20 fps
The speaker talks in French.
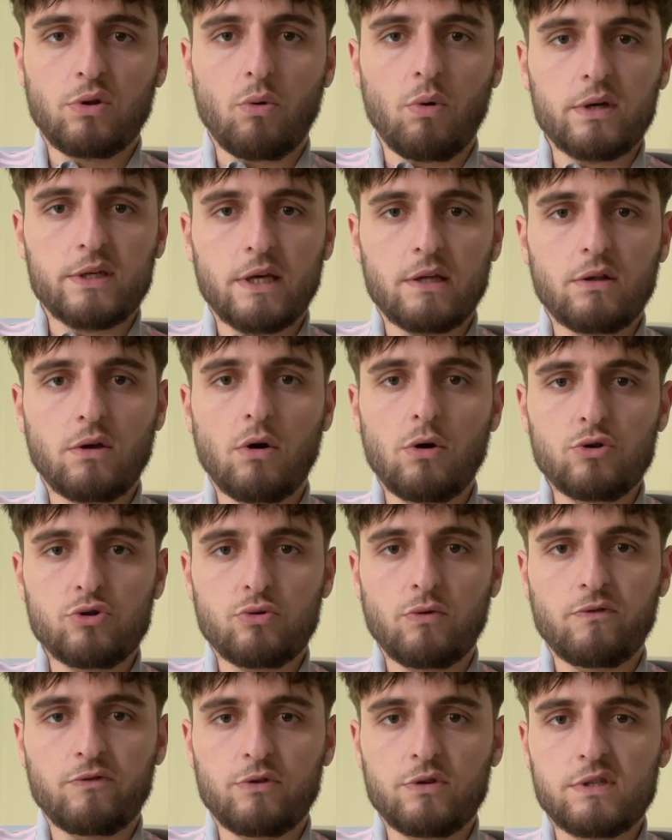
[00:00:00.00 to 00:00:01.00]
3-4 ans, je
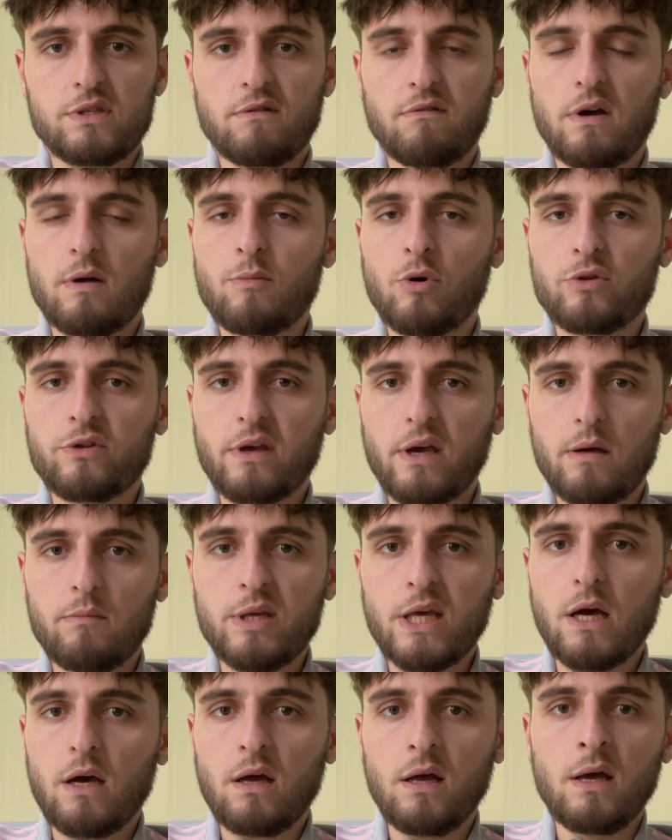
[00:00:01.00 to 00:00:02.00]
trouve que c'est vraiment très
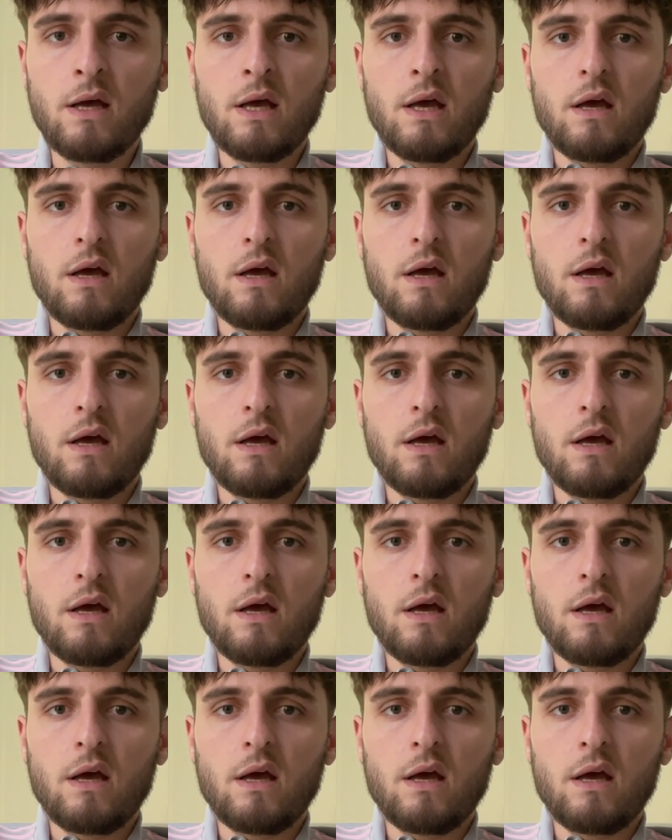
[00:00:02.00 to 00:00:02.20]
bien.